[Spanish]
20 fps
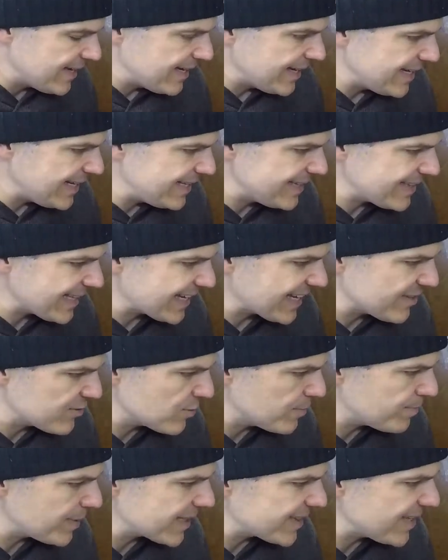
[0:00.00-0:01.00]
en este
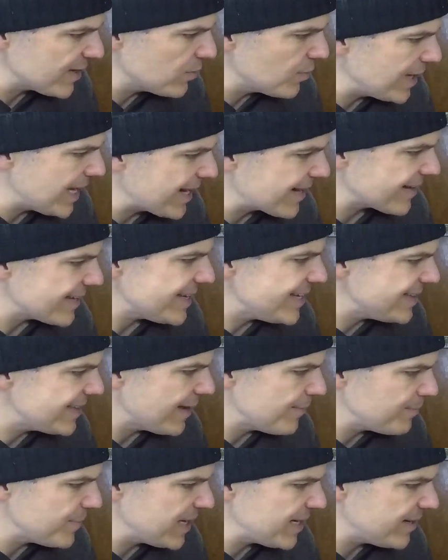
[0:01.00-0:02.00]
caso en particular y
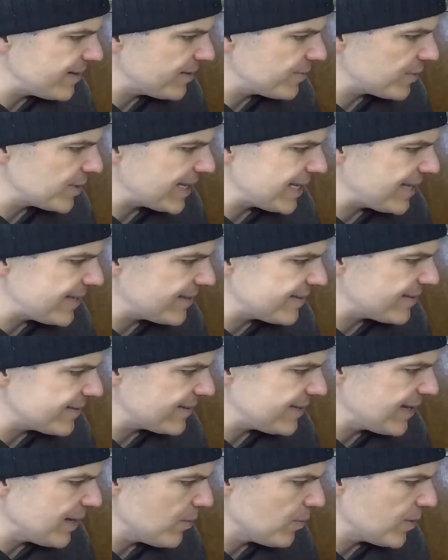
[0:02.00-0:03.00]
también les voy, a,
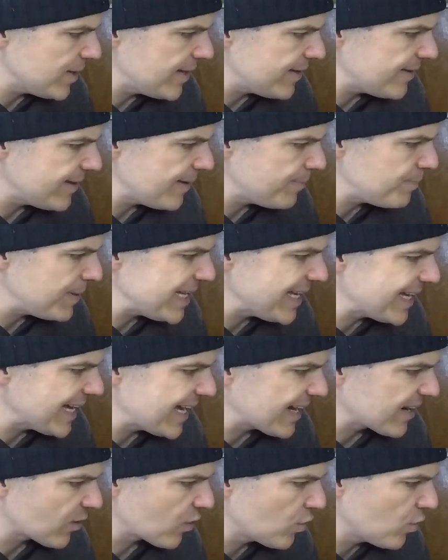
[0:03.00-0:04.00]
les voy a
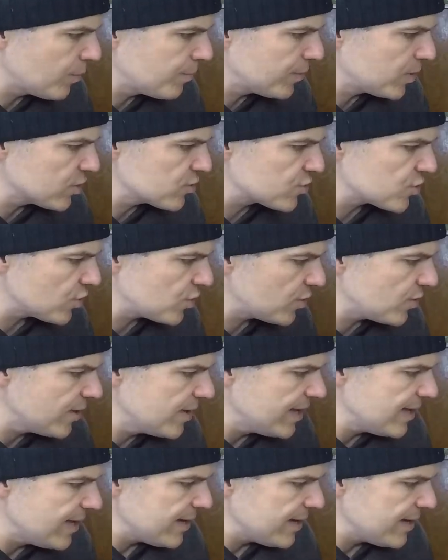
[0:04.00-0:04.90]
explicar cómo yo